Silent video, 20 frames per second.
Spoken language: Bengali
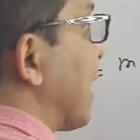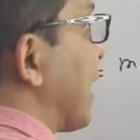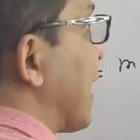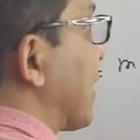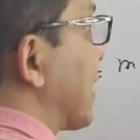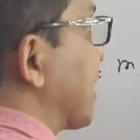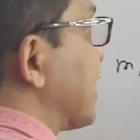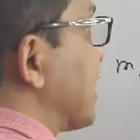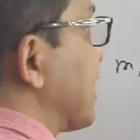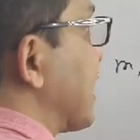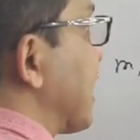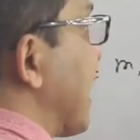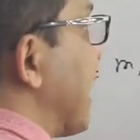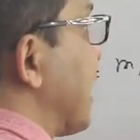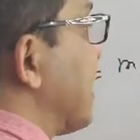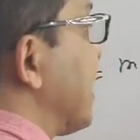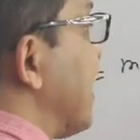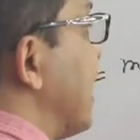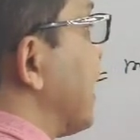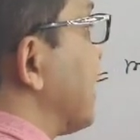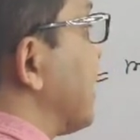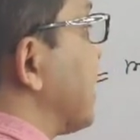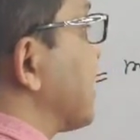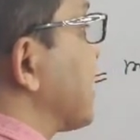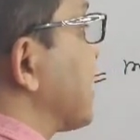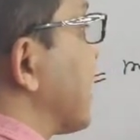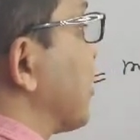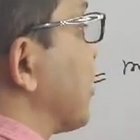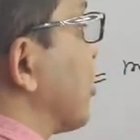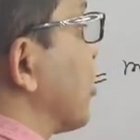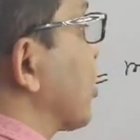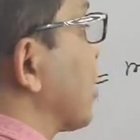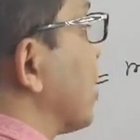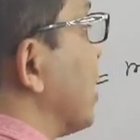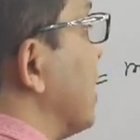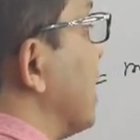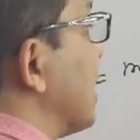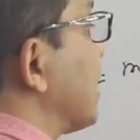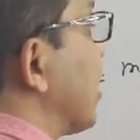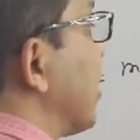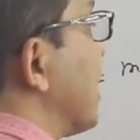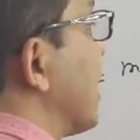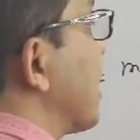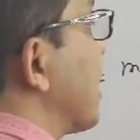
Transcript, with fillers: রেখা আঁকছি এইটাই এদের ছেদক তাহলে